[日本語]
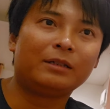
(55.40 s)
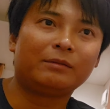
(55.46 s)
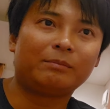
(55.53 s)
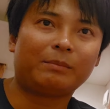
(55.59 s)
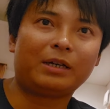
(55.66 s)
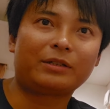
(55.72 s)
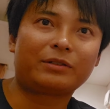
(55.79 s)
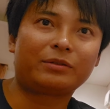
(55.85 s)

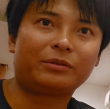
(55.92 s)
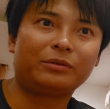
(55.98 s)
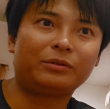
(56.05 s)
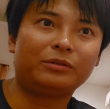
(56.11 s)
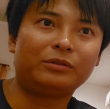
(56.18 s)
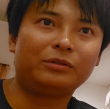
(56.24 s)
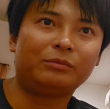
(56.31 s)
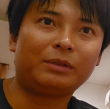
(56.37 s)
まあそう
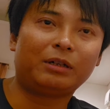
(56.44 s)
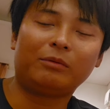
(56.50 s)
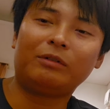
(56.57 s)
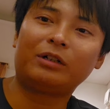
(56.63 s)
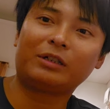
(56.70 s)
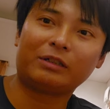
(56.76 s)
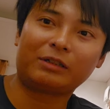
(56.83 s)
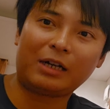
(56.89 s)
いう、まあ、思
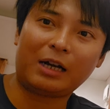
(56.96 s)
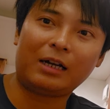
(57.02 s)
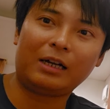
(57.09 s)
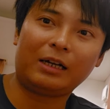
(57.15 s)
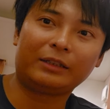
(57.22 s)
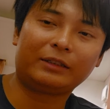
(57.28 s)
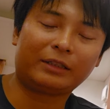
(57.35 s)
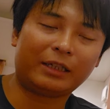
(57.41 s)
惑
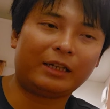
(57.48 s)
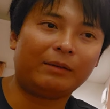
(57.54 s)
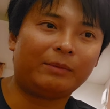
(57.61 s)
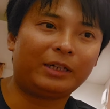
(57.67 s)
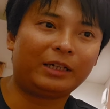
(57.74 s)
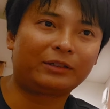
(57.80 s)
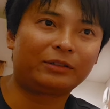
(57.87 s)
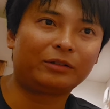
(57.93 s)
があって、
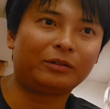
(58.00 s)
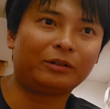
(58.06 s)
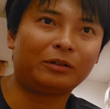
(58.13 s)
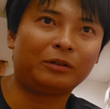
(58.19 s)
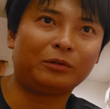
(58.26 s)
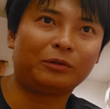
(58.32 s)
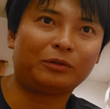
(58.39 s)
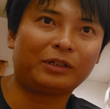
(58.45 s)
まあ、やっ
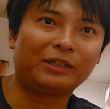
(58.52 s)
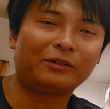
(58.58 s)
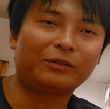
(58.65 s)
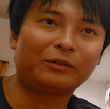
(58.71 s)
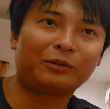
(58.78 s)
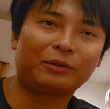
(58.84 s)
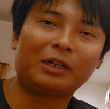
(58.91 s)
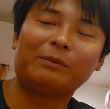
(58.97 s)
と
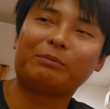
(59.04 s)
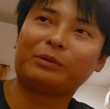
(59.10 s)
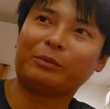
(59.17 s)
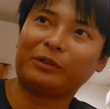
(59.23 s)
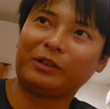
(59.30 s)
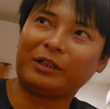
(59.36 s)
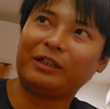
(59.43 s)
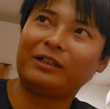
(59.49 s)
ドナンド・トランプ
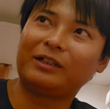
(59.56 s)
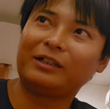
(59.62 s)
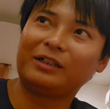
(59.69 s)
もね、